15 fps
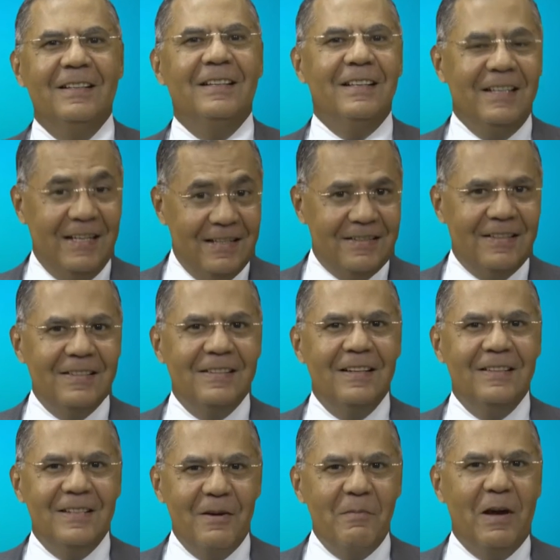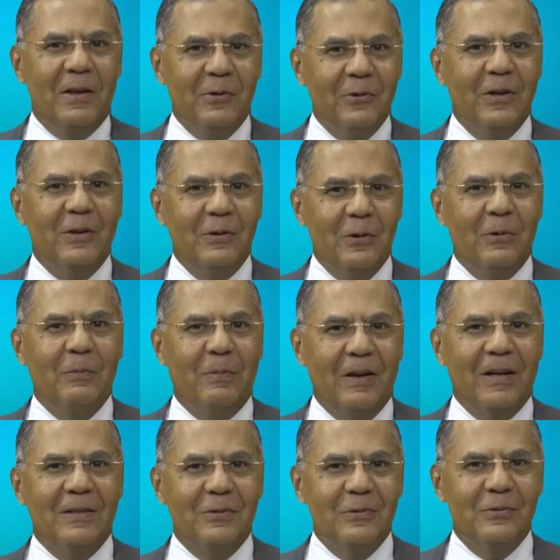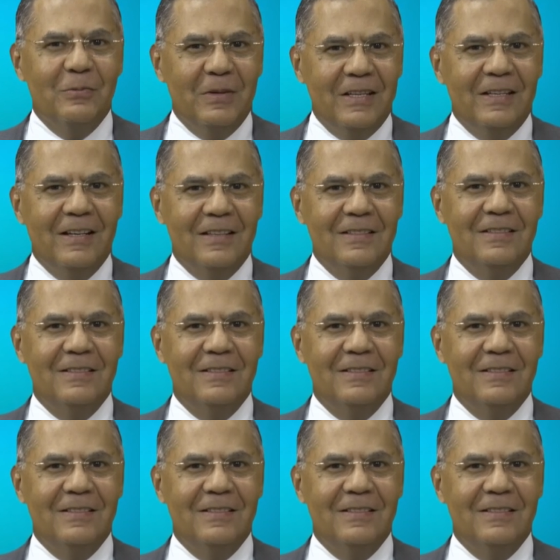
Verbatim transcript: Y este es el llamado de Dios para sus vidas.